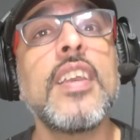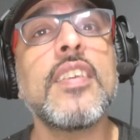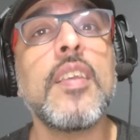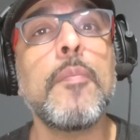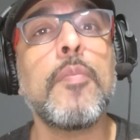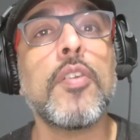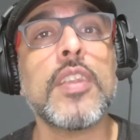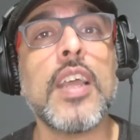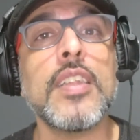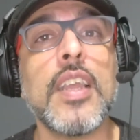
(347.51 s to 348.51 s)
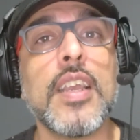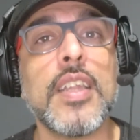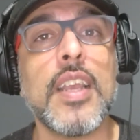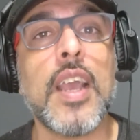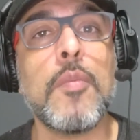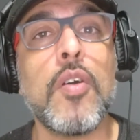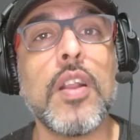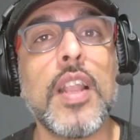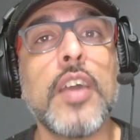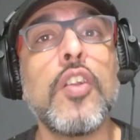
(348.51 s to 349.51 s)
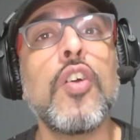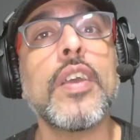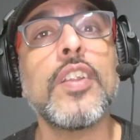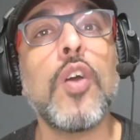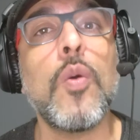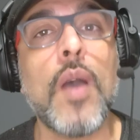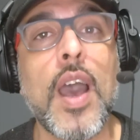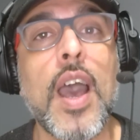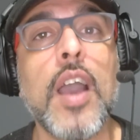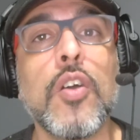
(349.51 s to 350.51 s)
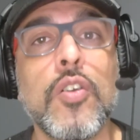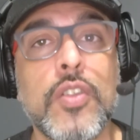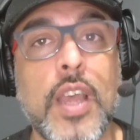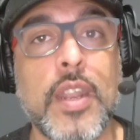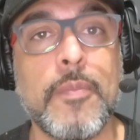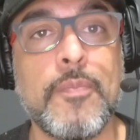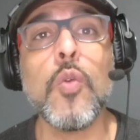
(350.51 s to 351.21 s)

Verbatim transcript: Y es importante que tengamos claro lo que nos va a costar.